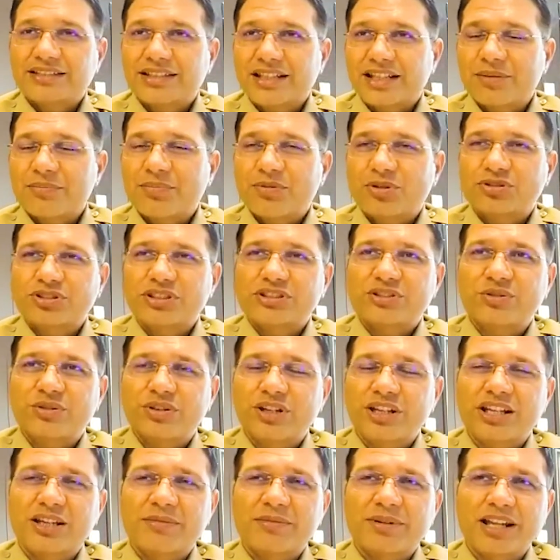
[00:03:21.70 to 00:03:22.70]
ये सारा प्रोसेस
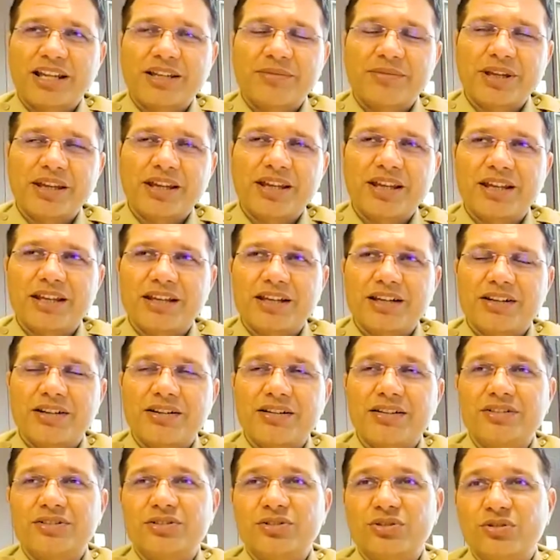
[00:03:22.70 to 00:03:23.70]
होने के बाद में
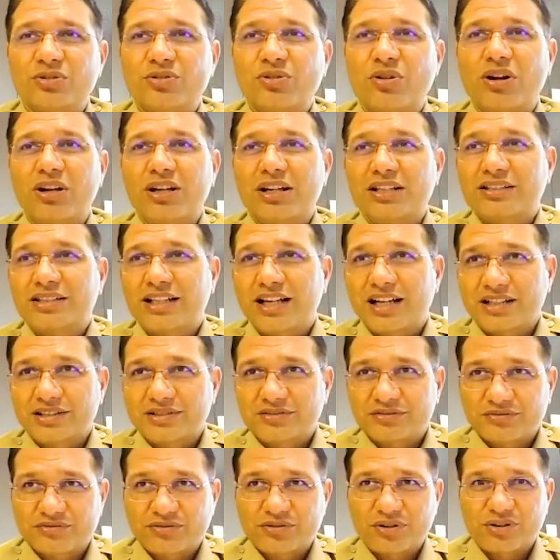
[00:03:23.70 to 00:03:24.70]
जो कॉलर था
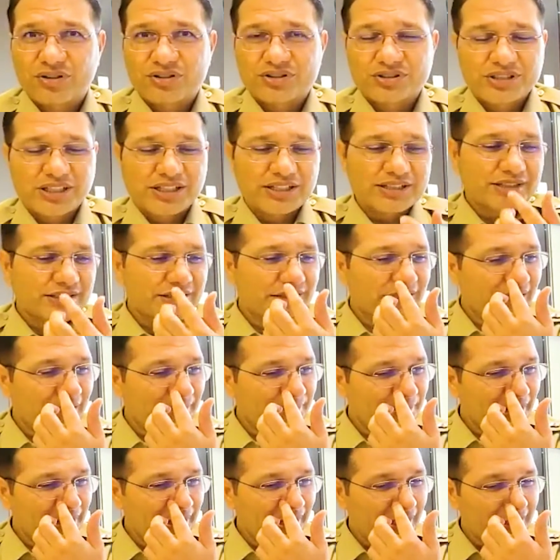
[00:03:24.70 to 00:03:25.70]
फ्रॉडस्टर जिसने
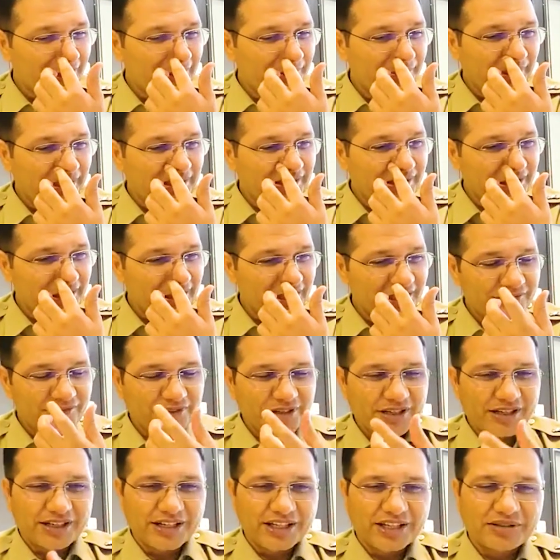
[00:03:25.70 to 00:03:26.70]
आपके खाते में पैसे
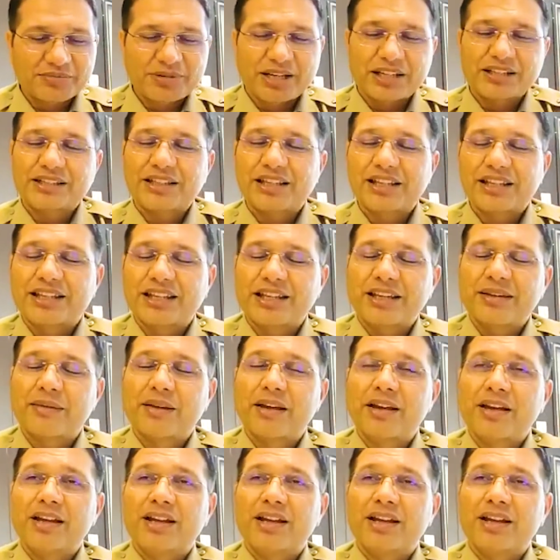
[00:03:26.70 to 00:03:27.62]
ट्रांसफ़र करने की बात कही है